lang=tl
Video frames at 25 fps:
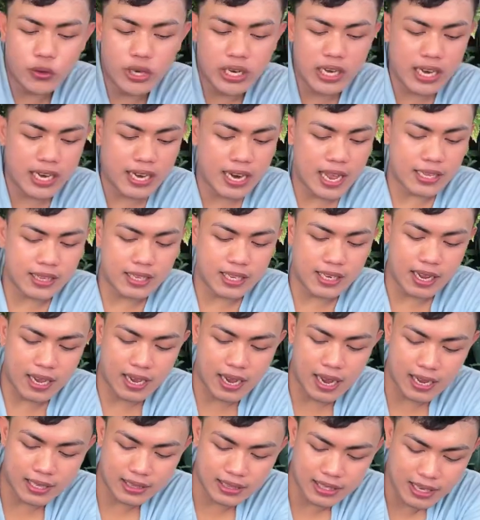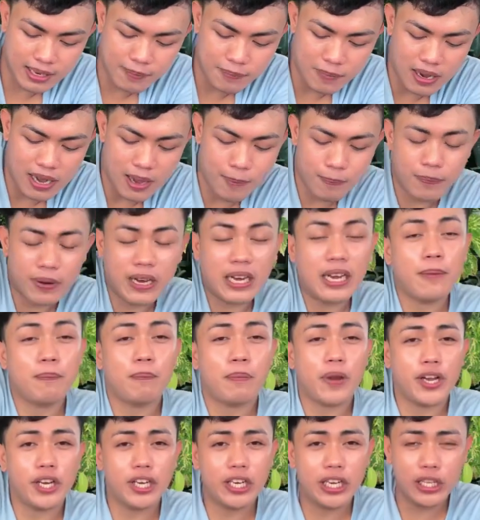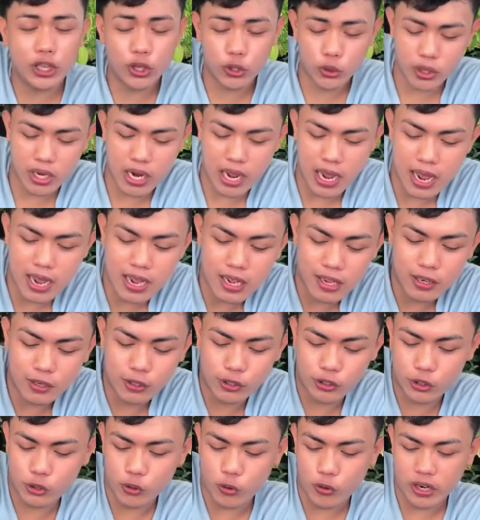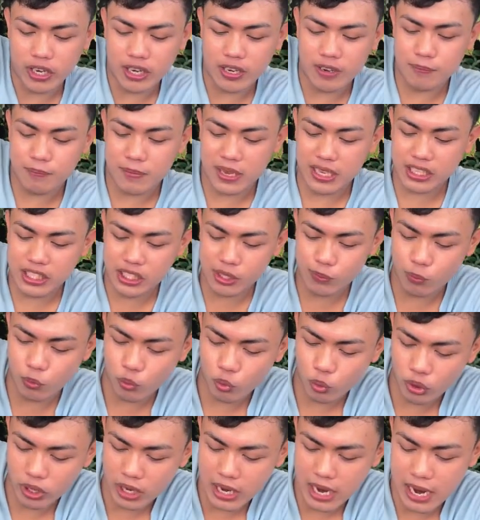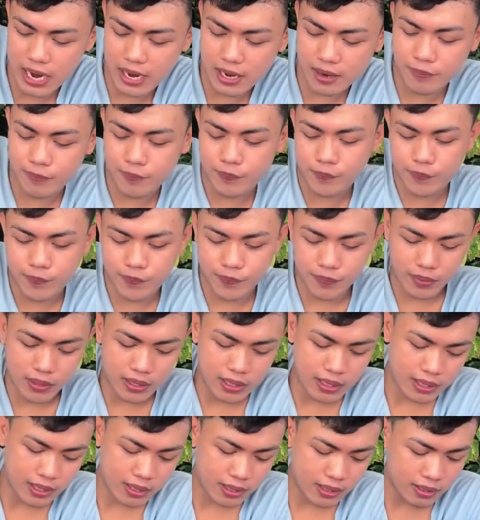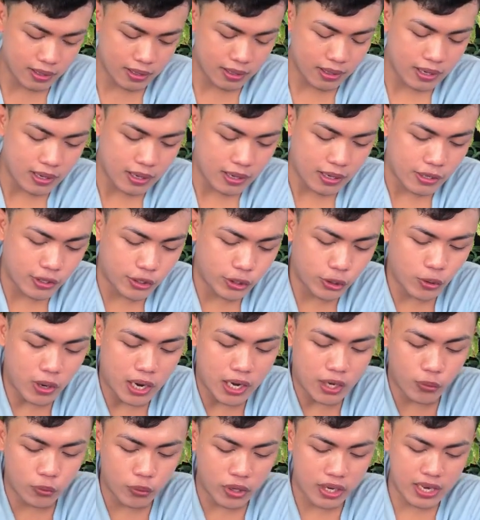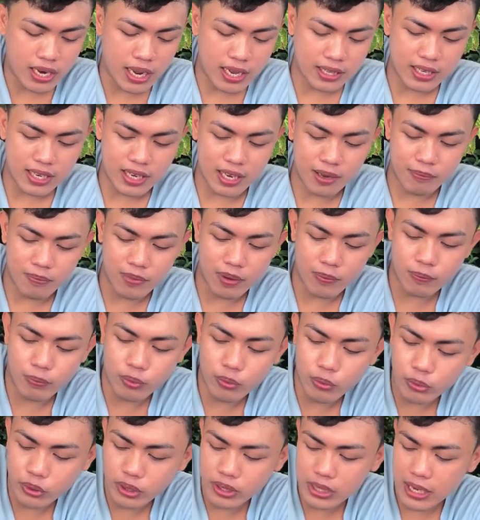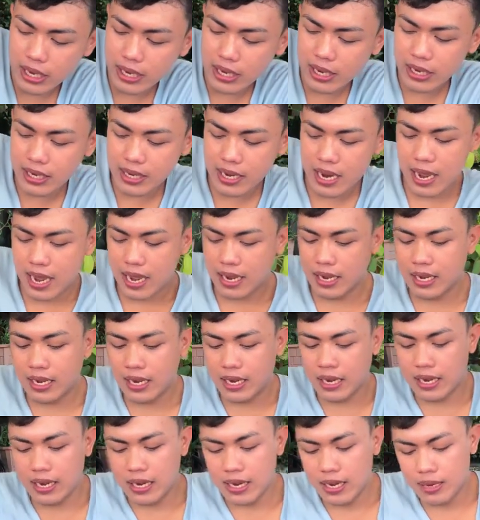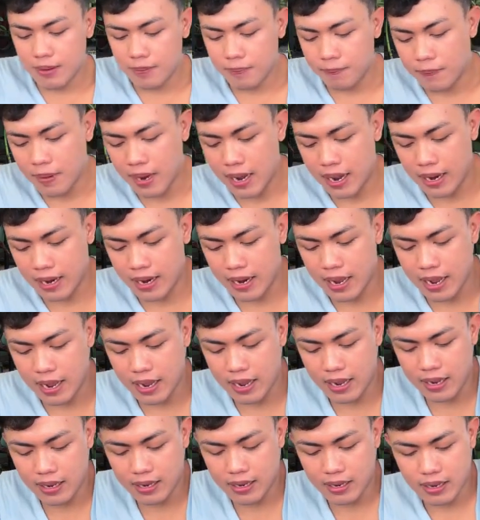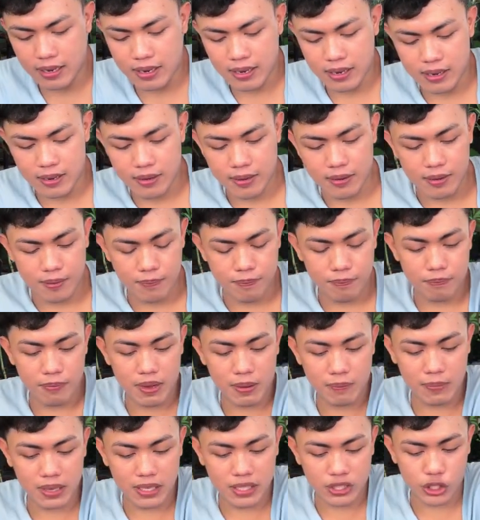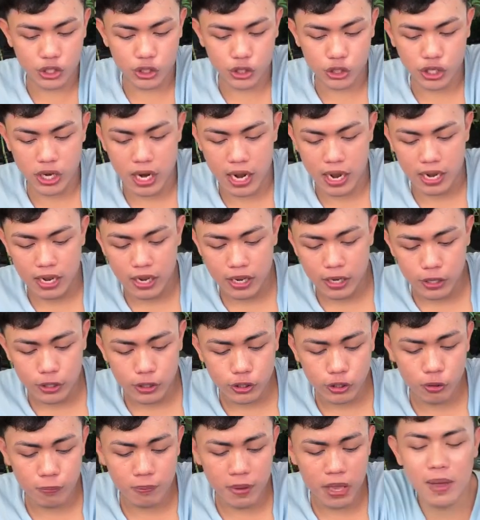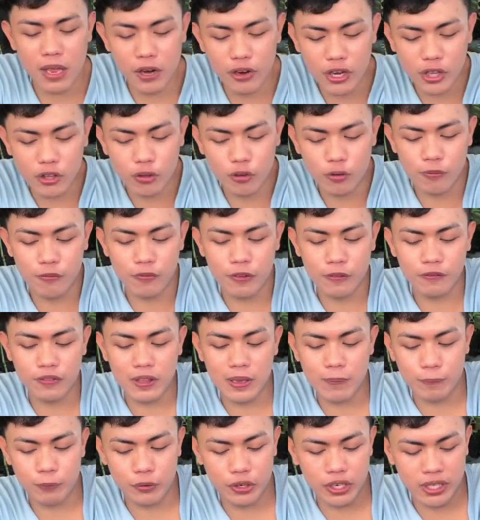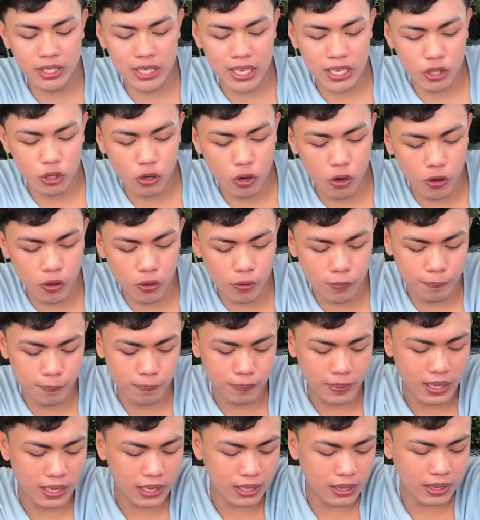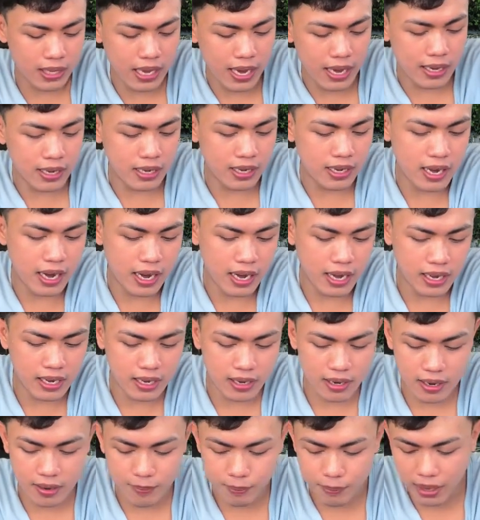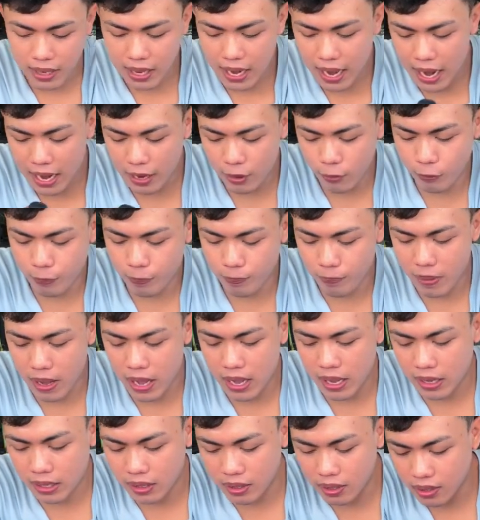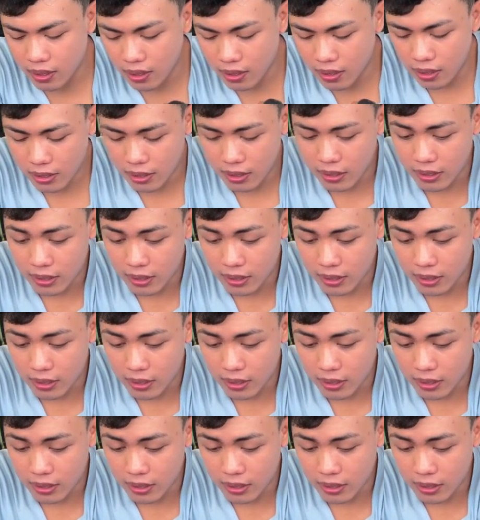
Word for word: haluin lang natin ang ating mga prepare dito na soil mix muna. So, haluin natin ng mabuti dahil para ma-mix siya. So, meron itong 50% coco peat and then may halo pang